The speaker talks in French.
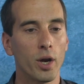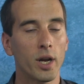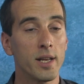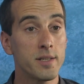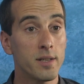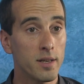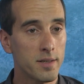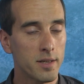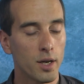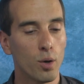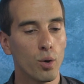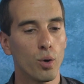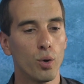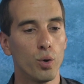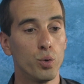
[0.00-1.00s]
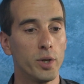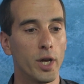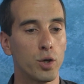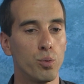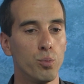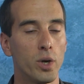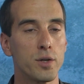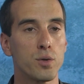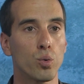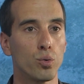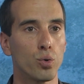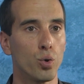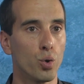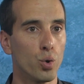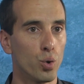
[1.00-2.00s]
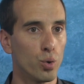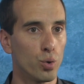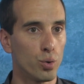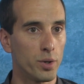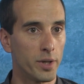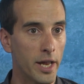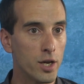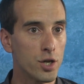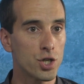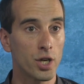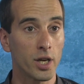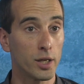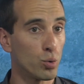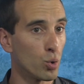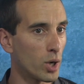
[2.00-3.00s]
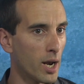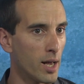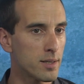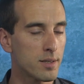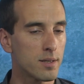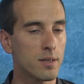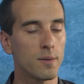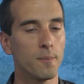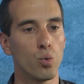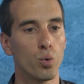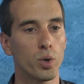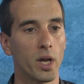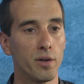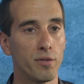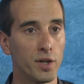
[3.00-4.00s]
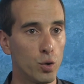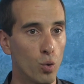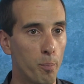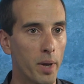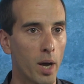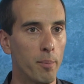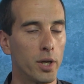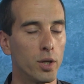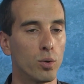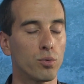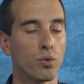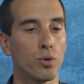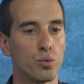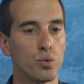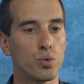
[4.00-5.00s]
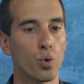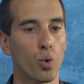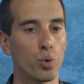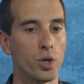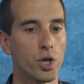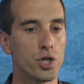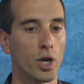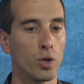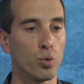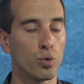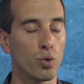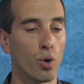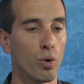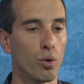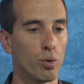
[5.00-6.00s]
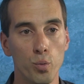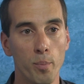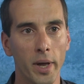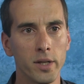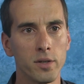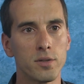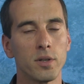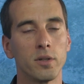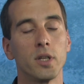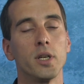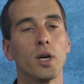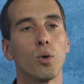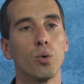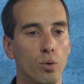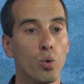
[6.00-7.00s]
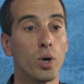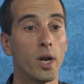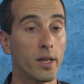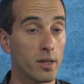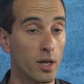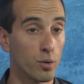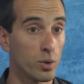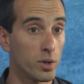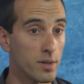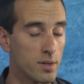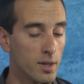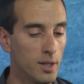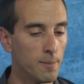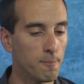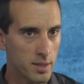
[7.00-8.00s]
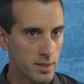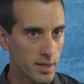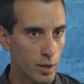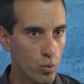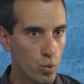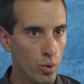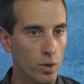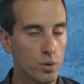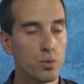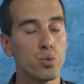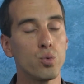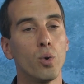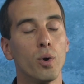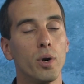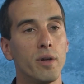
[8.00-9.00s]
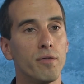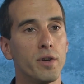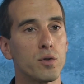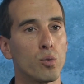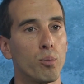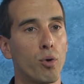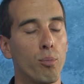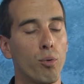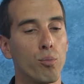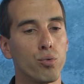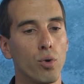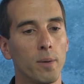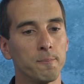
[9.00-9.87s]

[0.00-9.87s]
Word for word: un glacier, c'est une accumulation de neige et de glace qu'on qualifie de permanente sur une échelle de temps humaine, c'est-à-dire au-delà de quelques décennies, qui s'écoule sous l'effet de son propre poids.